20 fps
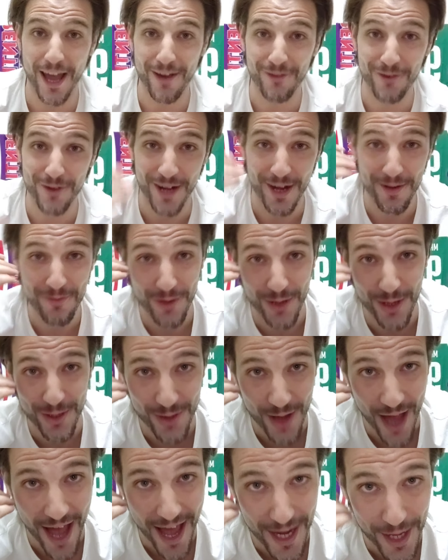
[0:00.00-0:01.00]
la vorremmo
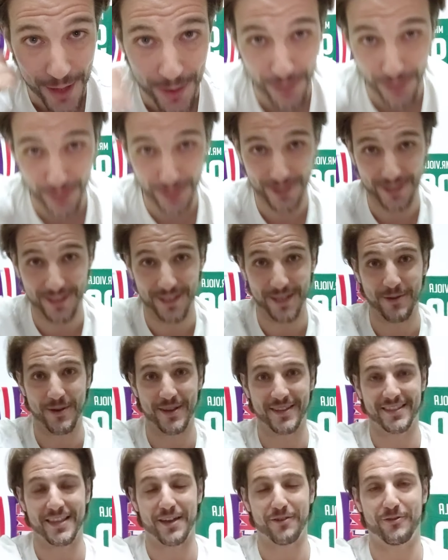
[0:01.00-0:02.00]
rigiocare tutti
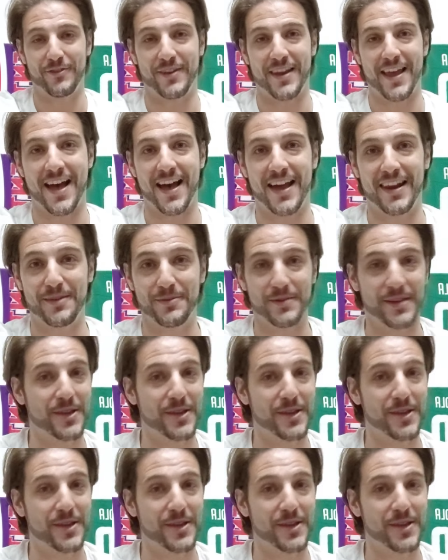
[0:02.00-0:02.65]
questa finale,